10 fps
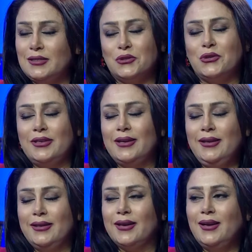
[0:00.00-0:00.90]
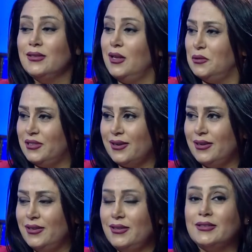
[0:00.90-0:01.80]
سونيا نحن رح نطلع
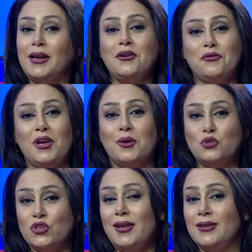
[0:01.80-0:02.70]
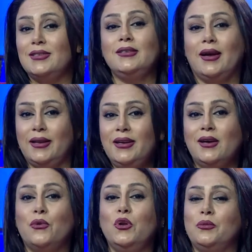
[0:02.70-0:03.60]
بتقرير نتعرف فيها مشاهدينا عليها
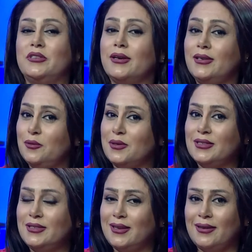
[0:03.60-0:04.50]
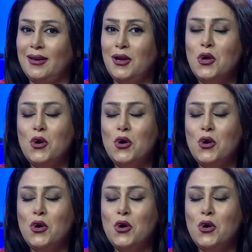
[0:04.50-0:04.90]
ولو بتقرير بسيط عنها